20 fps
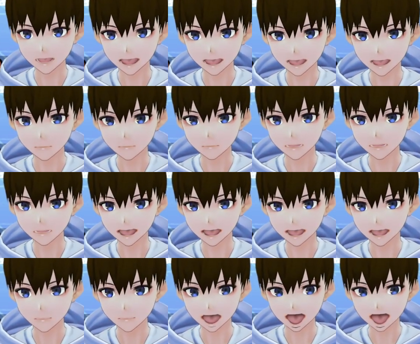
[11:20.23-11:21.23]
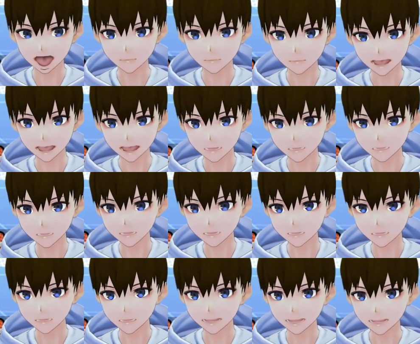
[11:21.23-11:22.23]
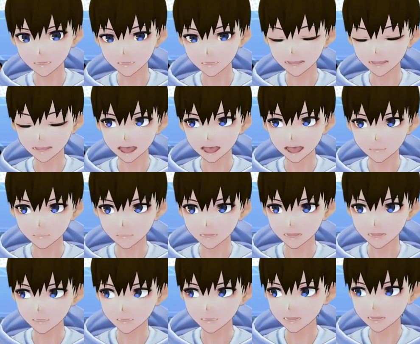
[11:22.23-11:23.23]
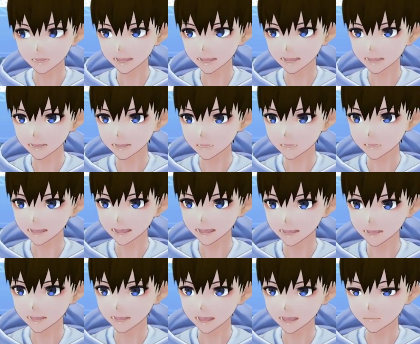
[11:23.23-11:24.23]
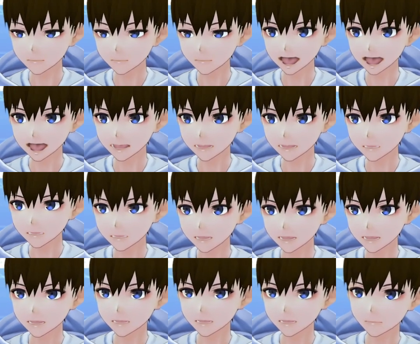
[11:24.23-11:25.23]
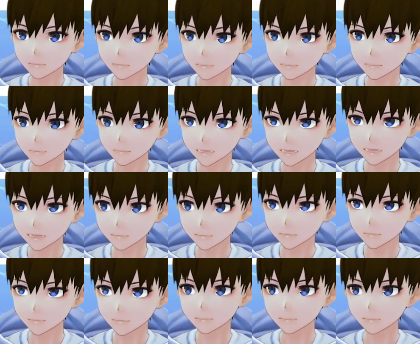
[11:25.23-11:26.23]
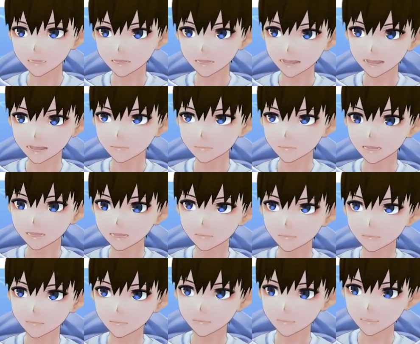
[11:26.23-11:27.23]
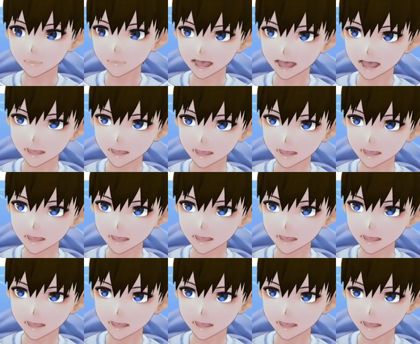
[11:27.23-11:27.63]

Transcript: 次回の動画でお会いしましょう。チャンネル登録、高評価よろしくお願いします。チャンネル登録者数1000人いった